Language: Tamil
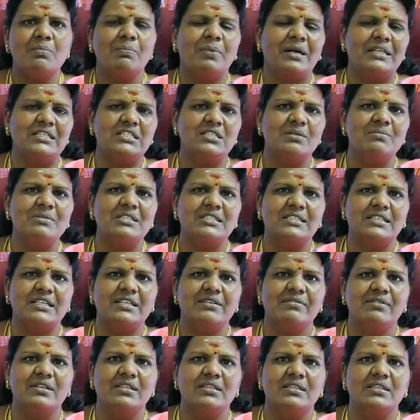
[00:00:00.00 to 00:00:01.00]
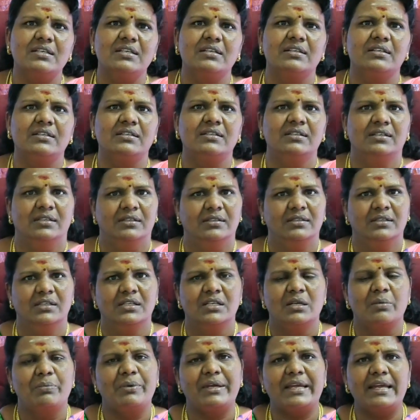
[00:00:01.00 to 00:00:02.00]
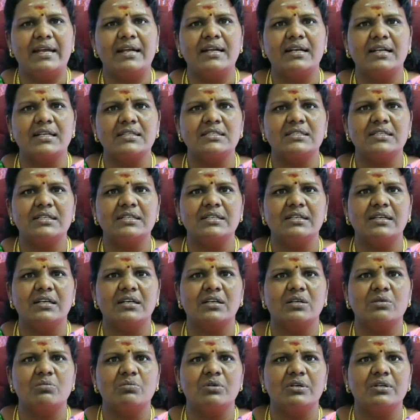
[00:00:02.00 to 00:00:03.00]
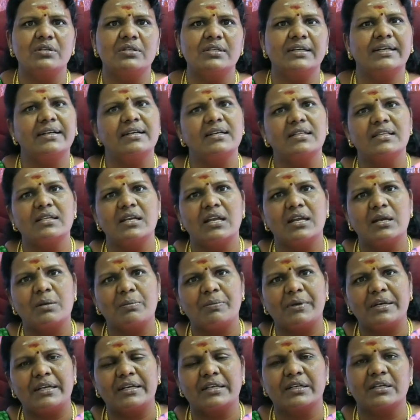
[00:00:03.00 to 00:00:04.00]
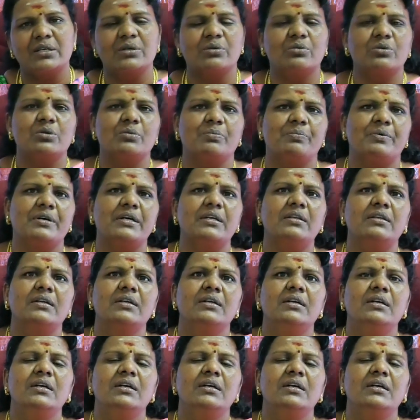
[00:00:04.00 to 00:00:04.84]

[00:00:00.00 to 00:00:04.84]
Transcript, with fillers: பஞ்சமச்சனி வந்து இப்போ ஏழரைச்சனி நடக்கும் பொழுது கெடுதலான பலன்களை கொடுப்பார்